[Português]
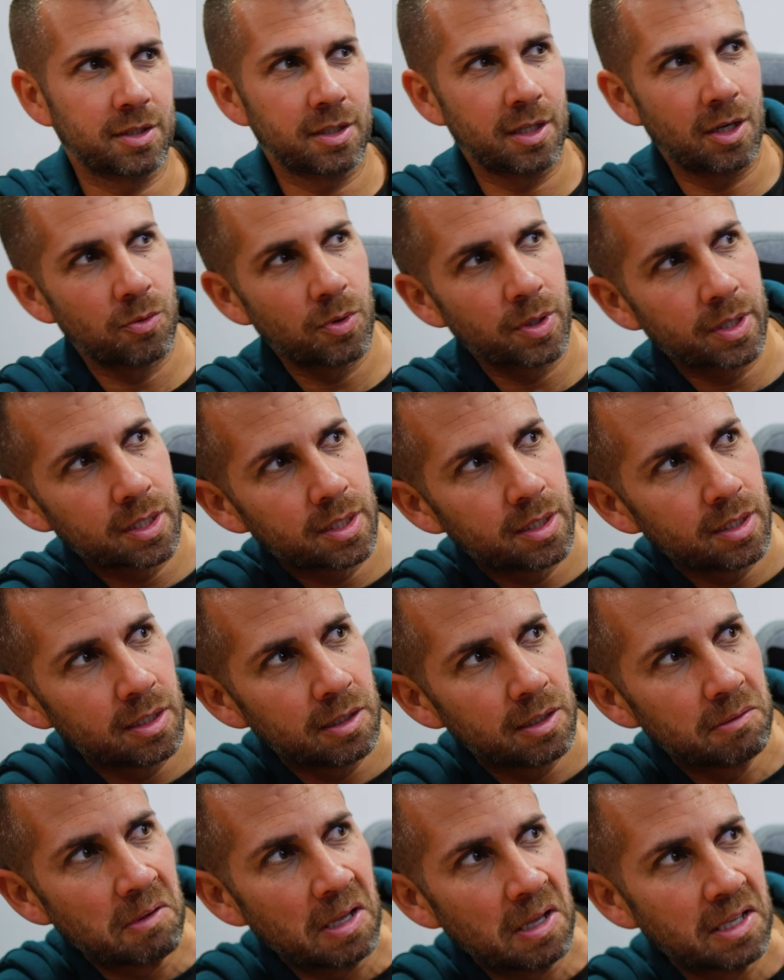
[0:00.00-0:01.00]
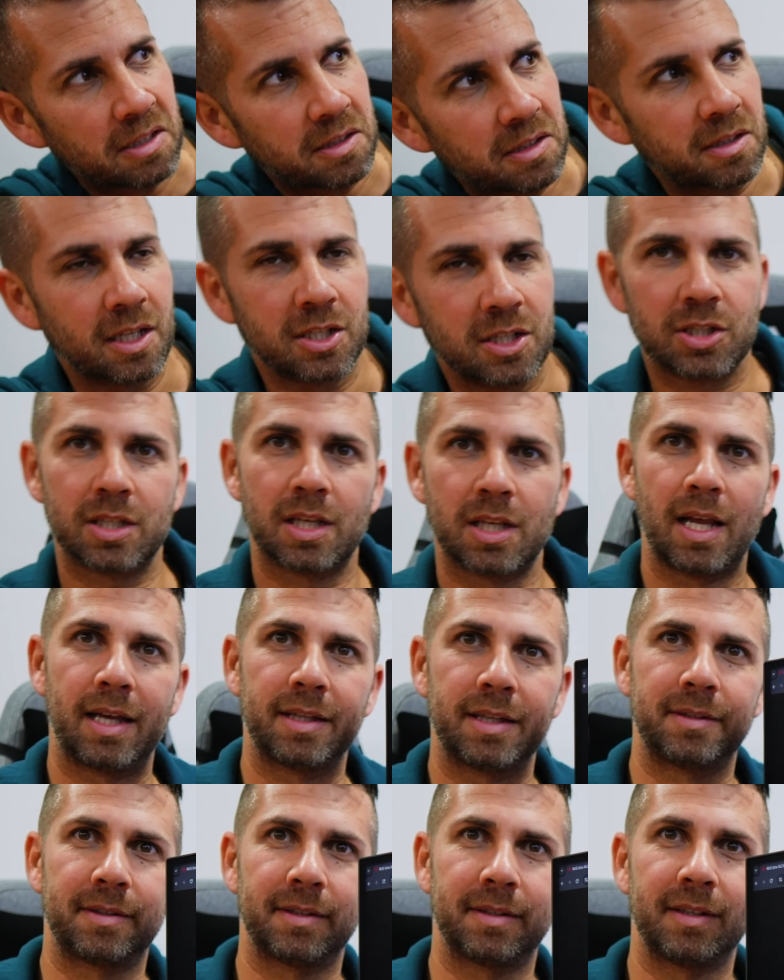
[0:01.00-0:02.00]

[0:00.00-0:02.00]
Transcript: E eu aqui, deste lado,